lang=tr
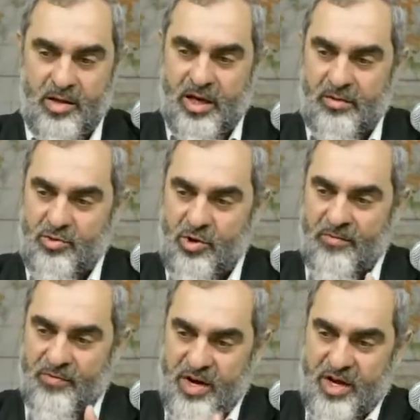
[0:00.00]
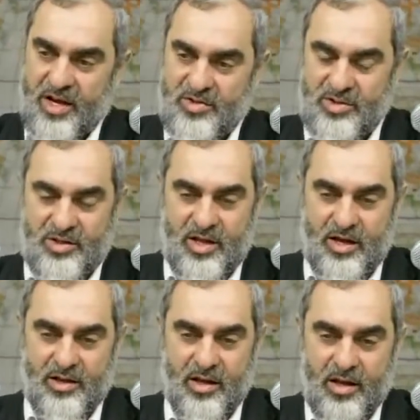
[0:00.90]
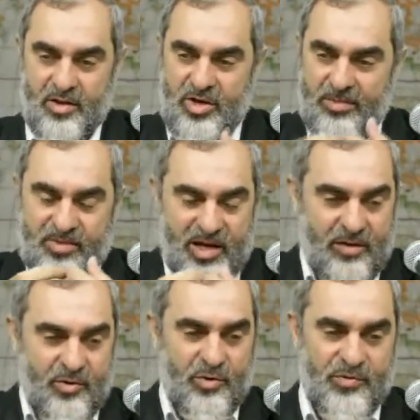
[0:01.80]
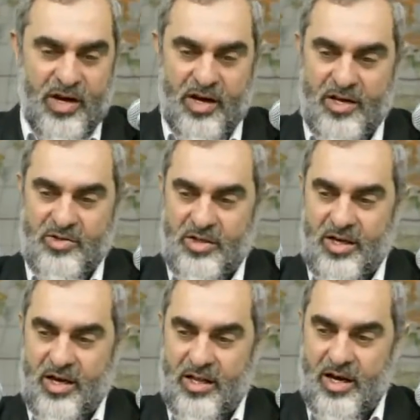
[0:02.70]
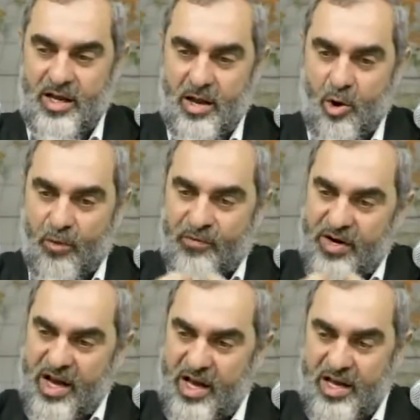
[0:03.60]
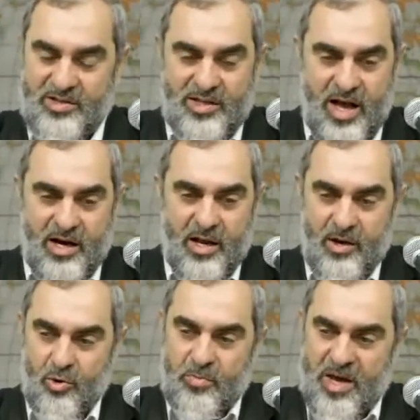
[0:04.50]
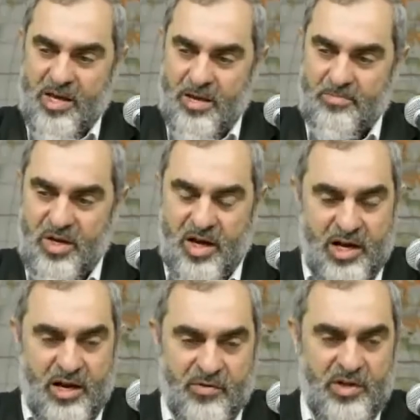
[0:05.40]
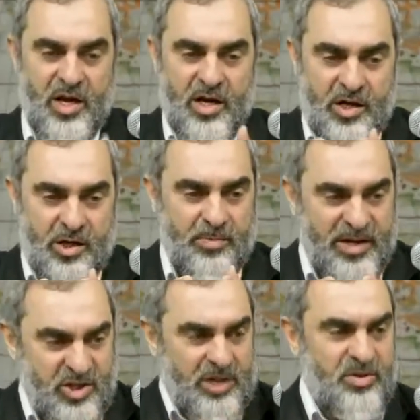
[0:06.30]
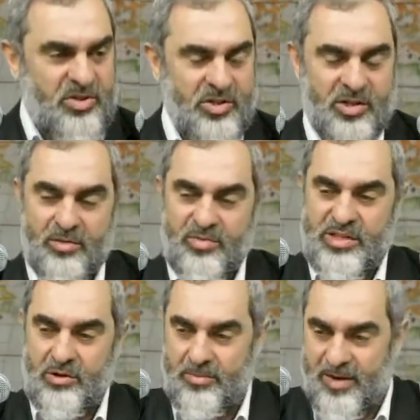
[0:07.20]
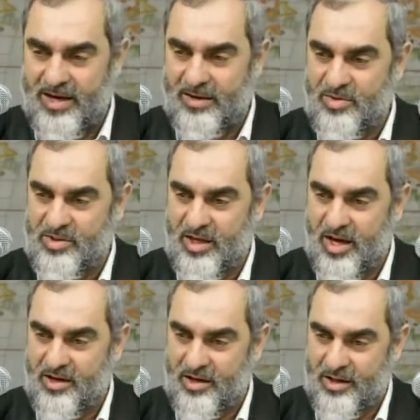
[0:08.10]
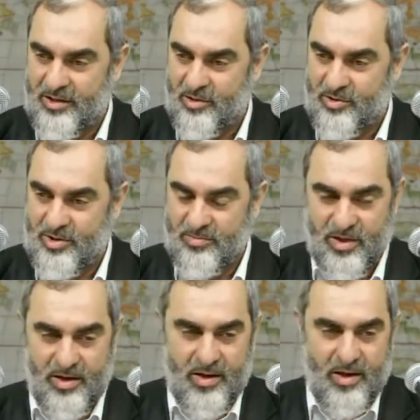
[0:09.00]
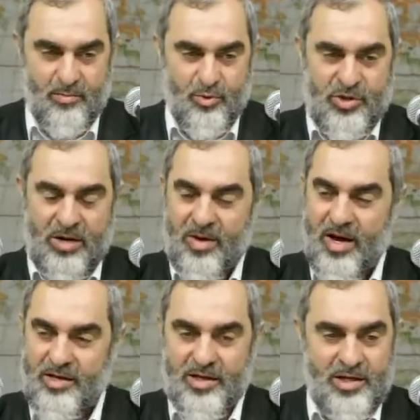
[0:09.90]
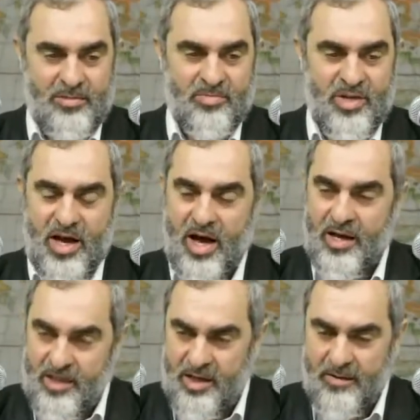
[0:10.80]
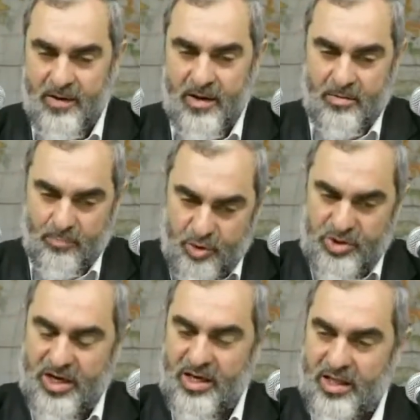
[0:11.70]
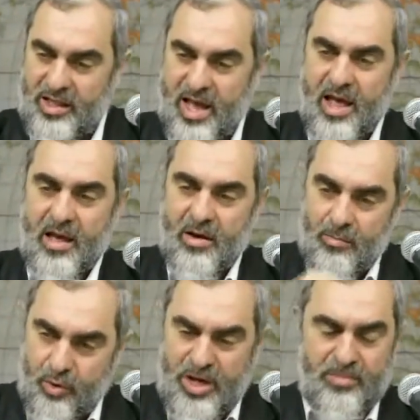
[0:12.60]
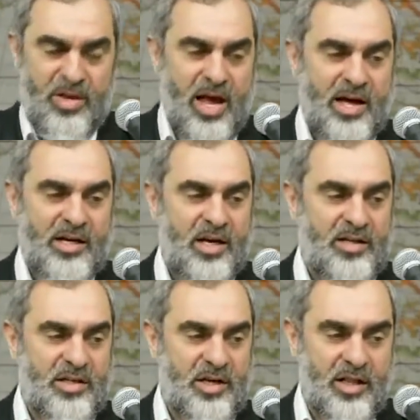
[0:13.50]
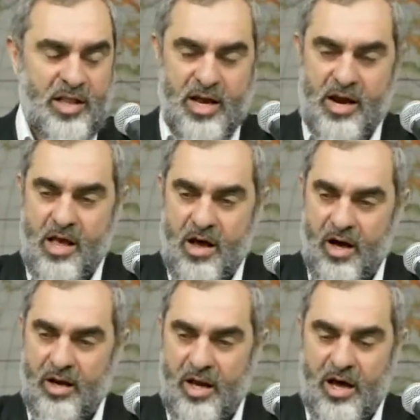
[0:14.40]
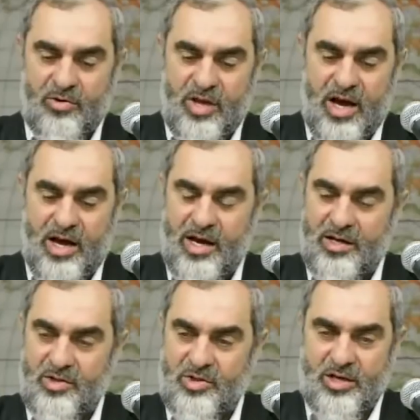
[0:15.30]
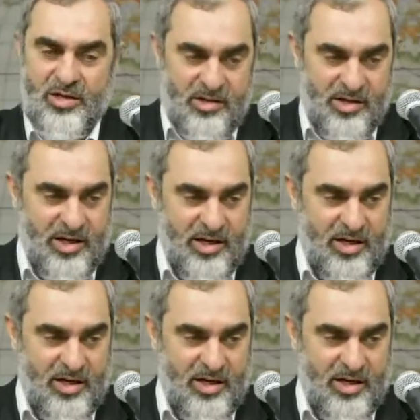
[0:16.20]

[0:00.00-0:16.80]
Televizyon frekansından, cep telefonu frekansına kadar o frekanslar Übey İbni Halef'in kırbacı gibi sırtımızda ve beynimizde yankılanıyor şimdi. Bu zamanın imtihanı bu şekilde bu imtihanı kazananlar Allahu Teala'nın cennetine